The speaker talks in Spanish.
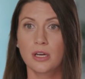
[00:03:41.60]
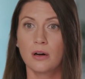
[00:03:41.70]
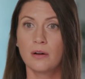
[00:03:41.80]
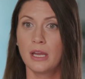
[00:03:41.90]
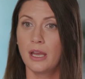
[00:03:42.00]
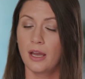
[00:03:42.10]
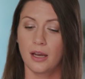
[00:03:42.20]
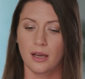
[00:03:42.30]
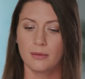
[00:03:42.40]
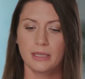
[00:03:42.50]
en el
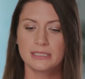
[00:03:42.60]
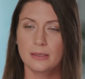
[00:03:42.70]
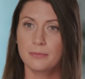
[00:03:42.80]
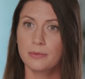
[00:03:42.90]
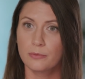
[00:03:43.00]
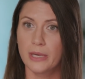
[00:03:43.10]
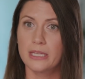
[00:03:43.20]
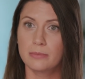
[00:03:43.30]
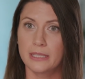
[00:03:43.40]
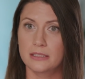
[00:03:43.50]
tercer dedo y
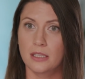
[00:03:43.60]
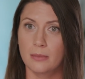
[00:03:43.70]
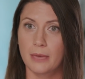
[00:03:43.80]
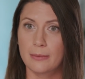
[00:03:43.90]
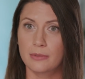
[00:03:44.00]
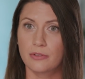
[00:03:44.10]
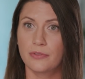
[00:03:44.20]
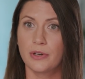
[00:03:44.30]
en varios puntos de